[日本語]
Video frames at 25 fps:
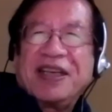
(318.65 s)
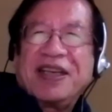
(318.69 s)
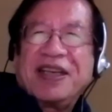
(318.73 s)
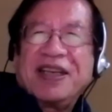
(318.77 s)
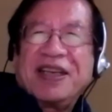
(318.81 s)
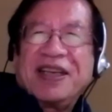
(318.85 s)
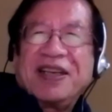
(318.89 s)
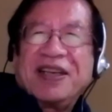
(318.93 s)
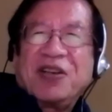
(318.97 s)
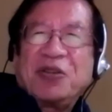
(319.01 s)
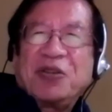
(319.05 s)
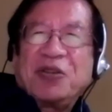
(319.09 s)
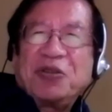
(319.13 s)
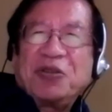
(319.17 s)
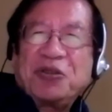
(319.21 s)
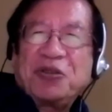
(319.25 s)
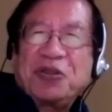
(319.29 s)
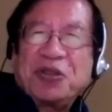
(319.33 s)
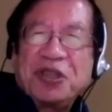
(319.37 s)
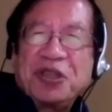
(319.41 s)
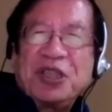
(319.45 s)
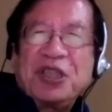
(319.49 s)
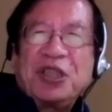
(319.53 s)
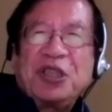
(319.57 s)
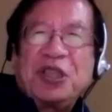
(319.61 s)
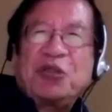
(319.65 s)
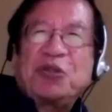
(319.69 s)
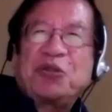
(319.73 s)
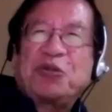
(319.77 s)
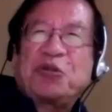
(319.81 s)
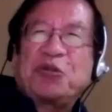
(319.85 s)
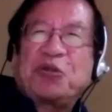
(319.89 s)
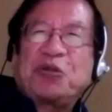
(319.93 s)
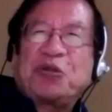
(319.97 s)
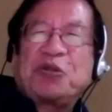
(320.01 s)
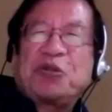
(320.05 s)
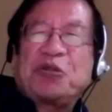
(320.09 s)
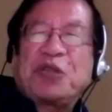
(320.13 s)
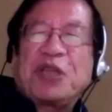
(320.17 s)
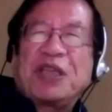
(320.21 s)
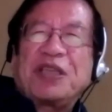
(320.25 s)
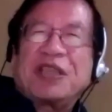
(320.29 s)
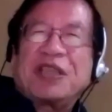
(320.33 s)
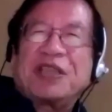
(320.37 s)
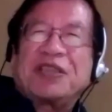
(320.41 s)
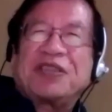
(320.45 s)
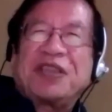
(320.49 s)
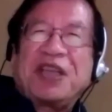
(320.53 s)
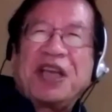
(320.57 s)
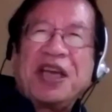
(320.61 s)
本当に日本特有なん
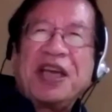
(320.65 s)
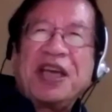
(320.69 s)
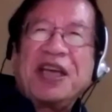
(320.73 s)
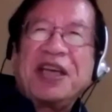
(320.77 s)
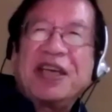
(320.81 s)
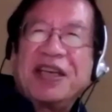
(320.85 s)
ですね。